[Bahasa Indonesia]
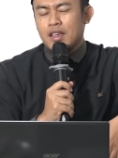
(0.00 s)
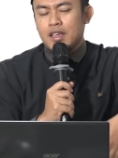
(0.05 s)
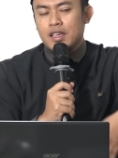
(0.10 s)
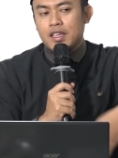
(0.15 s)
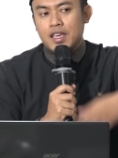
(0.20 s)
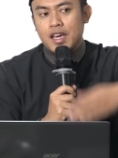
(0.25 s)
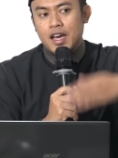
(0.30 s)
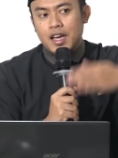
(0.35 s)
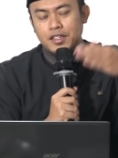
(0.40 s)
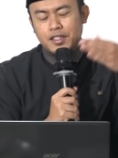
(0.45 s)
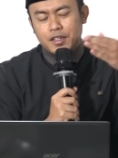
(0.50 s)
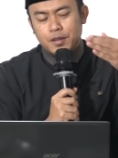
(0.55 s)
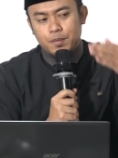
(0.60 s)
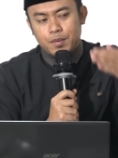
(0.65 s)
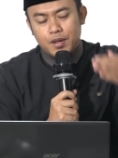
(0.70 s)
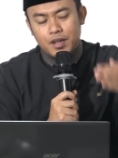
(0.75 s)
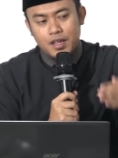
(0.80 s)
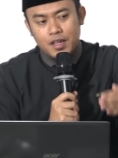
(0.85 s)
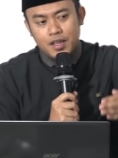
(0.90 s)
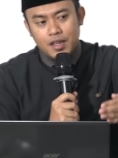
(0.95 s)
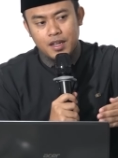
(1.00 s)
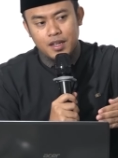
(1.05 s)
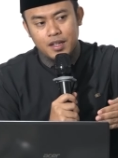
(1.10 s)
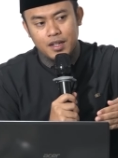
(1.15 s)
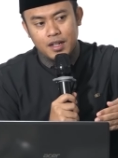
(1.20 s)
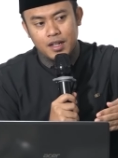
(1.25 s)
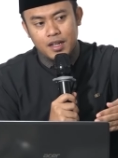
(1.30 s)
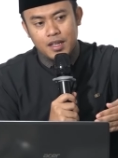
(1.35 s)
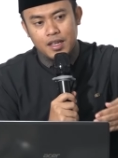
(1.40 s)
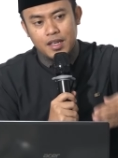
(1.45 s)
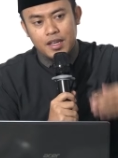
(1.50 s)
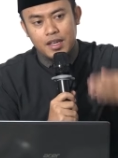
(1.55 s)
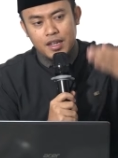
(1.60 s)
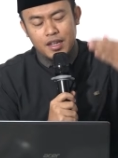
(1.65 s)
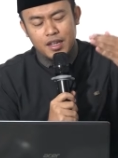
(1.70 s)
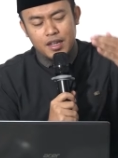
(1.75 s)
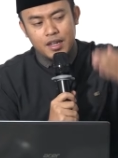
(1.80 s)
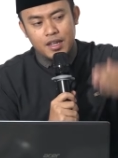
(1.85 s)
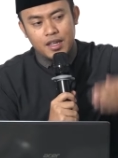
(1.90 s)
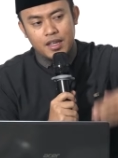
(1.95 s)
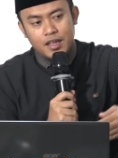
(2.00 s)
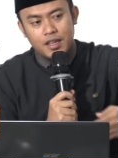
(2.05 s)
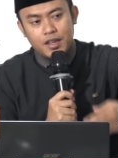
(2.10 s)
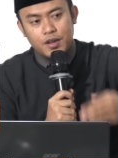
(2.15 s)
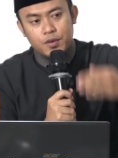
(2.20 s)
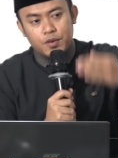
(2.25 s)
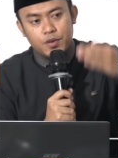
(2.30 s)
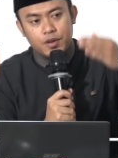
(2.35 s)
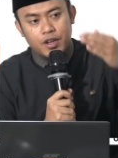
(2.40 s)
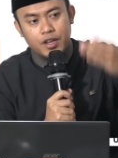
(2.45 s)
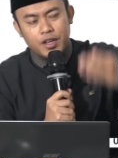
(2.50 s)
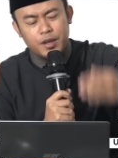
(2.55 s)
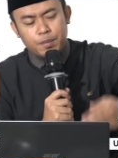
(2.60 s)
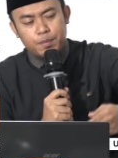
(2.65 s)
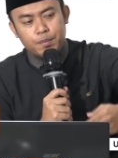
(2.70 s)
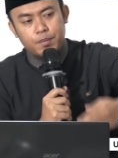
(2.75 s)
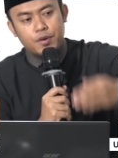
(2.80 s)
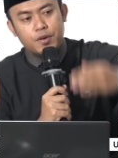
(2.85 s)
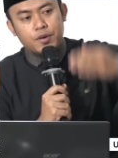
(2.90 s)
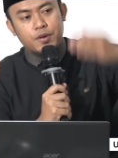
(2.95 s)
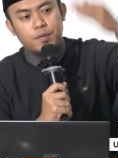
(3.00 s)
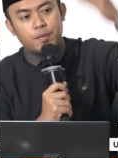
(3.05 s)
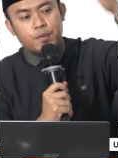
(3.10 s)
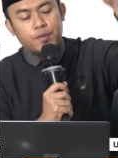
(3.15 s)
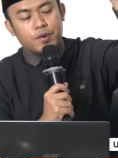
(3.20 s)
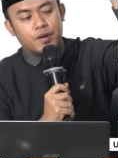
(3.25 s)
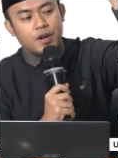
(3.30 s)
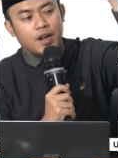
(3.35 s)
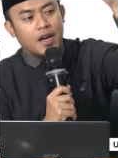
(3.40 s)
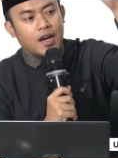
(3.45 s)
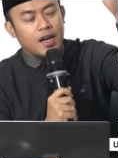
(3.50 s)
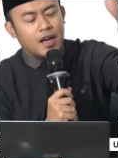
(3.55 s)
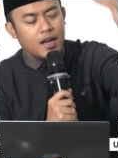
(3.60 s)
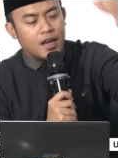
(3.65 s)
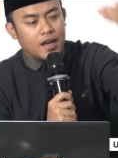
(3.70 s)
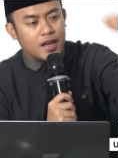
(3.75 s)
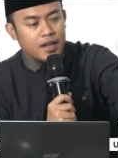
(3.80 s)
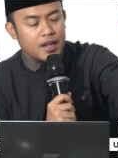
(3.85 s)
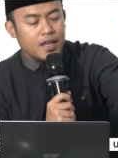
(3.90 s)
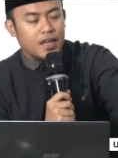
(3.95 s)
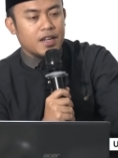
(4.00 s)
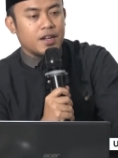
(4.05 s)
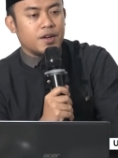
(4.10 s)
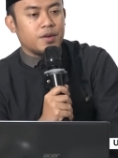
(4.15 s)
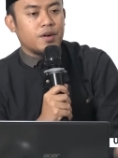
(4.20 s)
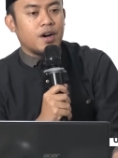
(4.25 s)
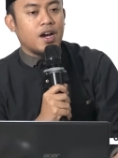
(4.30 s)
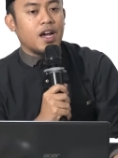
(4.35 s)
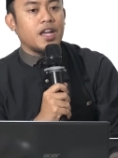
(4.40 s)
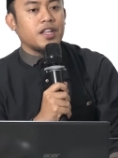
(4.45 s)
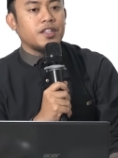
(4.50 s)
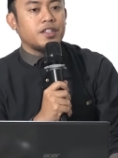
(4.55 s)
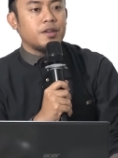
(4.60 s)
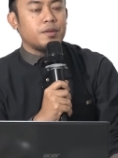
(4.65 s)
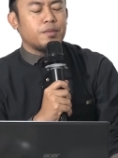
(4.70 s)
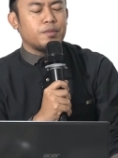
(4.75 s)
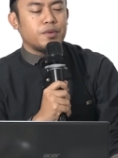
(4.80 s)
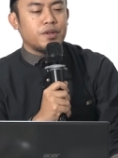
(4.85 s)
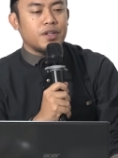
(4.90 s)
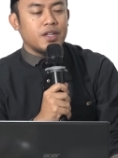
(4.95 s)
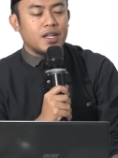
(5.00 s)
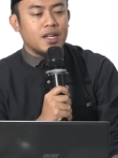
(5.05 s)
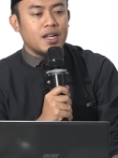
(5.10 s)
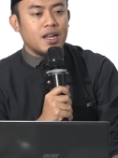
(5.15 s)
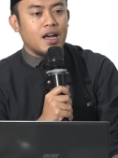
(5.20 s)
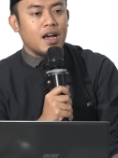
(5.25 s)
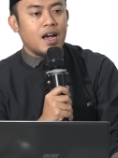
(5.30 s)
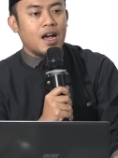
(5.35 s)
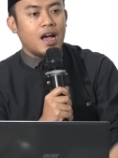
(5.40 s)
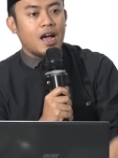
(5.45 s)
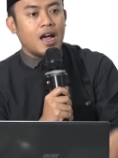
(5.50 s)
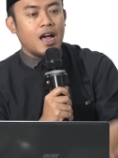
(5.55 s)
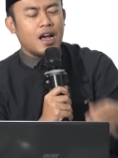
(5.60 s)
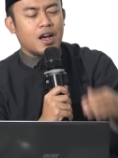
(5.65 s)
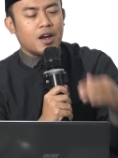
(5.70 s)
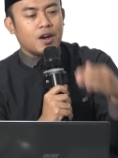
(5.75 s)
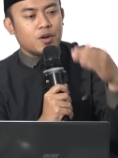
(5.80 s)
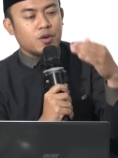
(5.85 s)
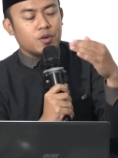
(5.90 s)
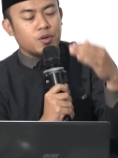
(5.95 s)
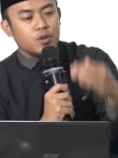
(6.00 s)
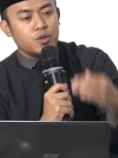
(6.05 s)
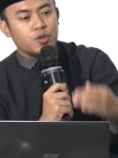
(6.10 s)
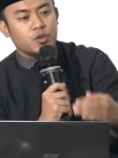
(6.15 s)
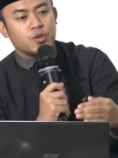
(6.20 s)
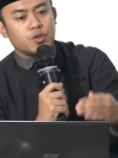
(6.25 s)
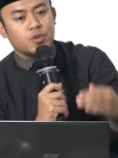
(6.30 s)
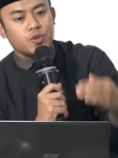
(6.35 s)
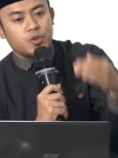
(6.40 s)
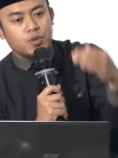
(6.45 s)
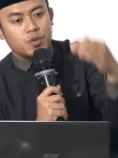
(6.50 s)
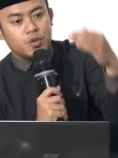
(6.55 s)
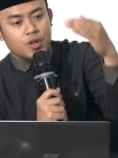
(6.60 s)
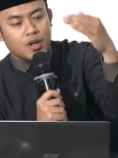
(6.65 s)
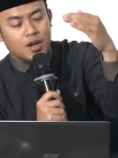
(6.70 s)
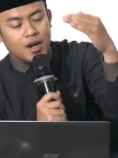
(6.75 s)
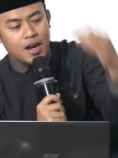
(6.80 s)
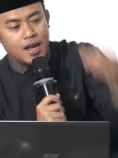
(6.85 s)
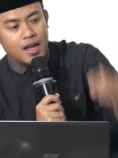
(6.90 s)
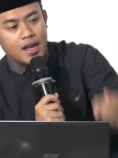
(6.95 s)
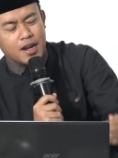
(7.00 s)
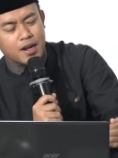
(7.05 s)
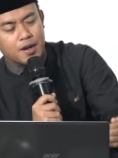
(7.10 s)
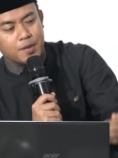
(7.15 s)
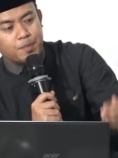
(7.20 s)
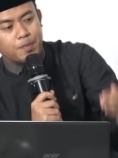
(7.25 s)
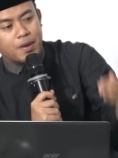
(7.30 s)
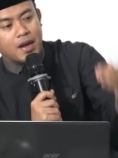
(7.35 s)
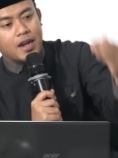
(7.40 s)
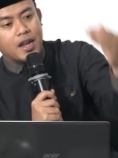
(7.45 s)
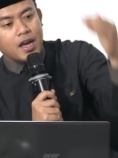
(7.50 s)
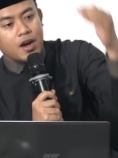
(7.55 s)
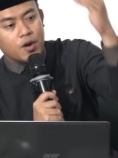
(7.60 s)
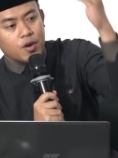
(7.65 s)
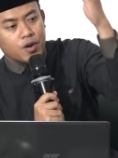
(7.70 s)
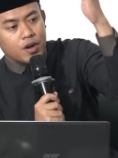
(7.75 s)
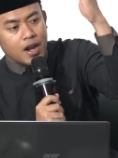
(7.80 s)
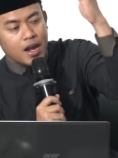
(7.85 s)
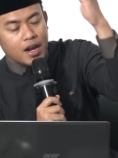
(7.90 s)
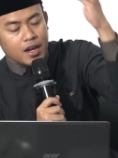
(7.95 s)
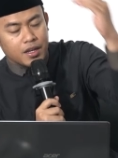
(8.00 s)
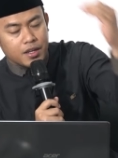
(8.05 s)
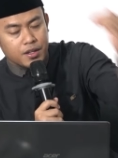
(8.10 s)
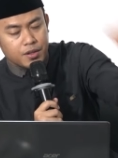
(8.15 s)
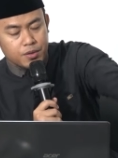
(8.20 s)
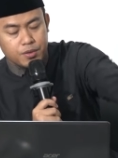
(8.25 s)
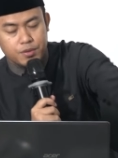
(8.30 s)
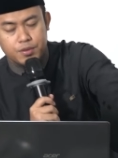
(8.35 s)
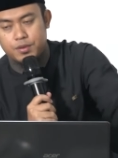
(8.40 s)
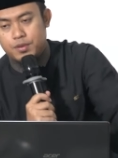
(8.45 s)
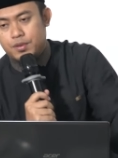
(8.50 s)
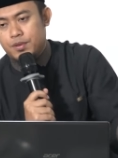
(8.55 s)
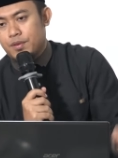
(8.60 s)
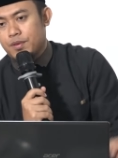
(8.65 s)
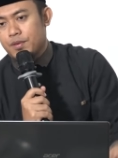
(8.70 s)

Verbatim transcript: Ya Jibril, ini uhibbu pulanan. Wahai Jibril, aku suka kepada orang itu.